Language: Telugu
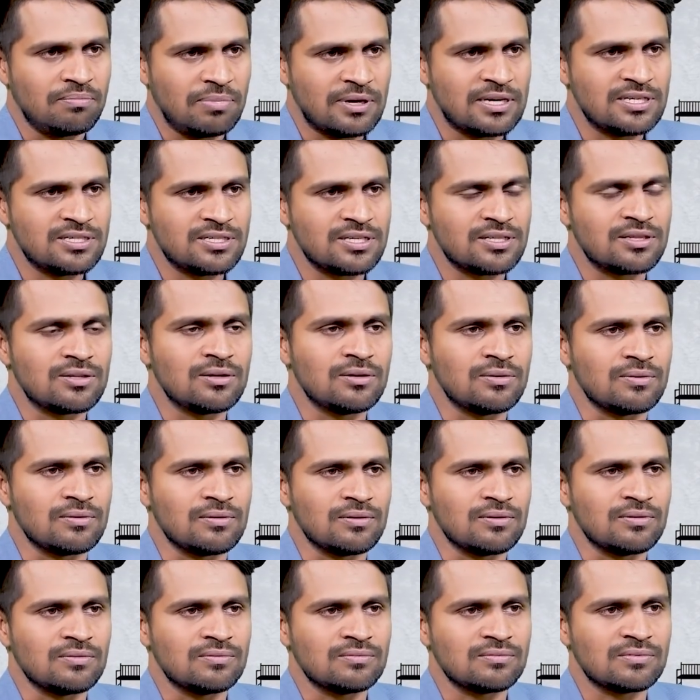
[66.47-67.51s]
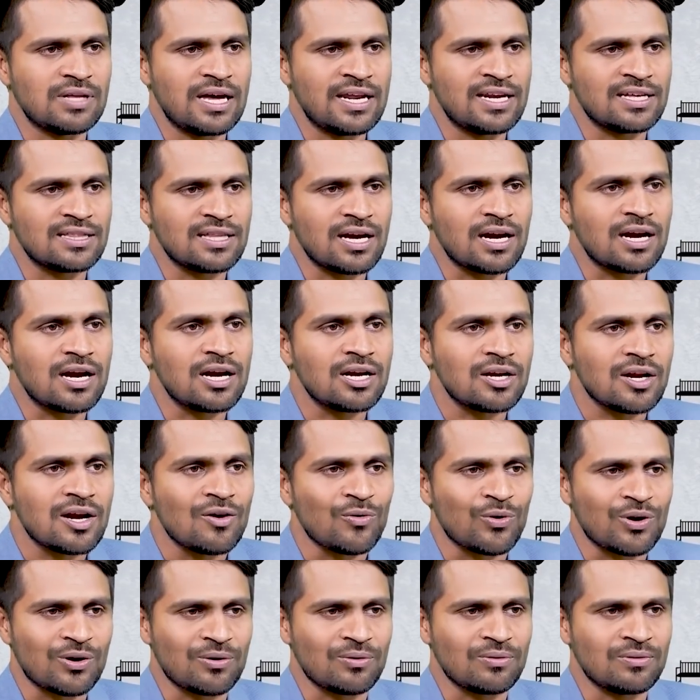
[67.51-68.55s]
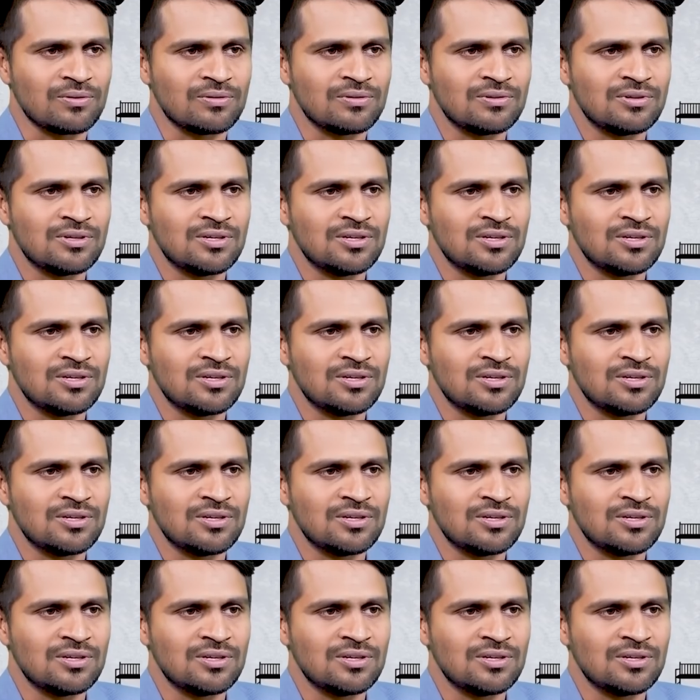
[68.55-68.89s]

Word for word: పరిస్థితులు దానికి తగ్గట్టుగా ఉండవు